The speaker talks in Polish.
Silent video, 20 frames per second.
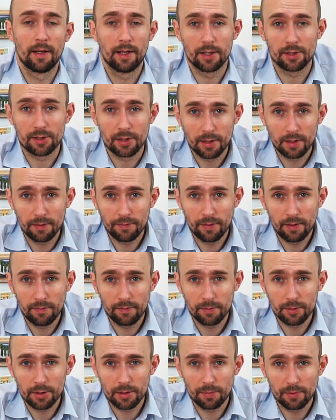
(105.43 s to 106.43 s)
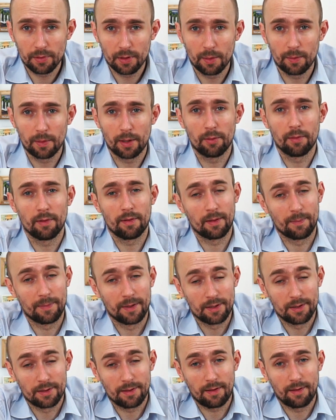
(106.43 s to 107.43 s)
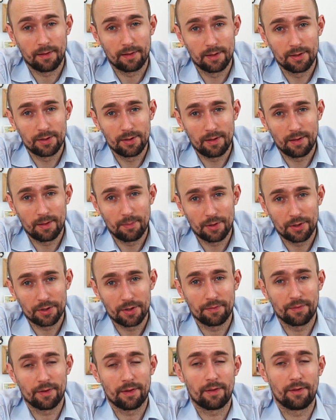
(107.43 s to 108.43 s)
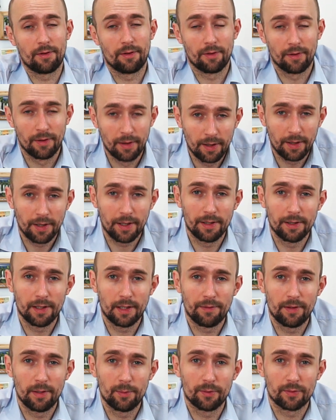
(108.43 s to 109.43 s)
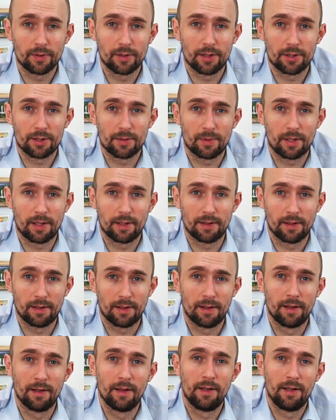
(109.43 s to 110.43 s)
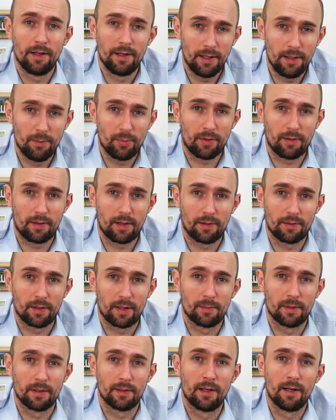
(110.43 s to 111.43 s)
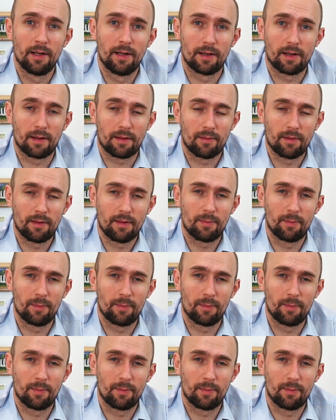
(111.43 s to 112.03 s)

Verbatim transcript: Jeżeli ten film Wam się podobał, serdecznie zapraszam Was do innych filmów na naszym kanale i pozdrawiamy razem ze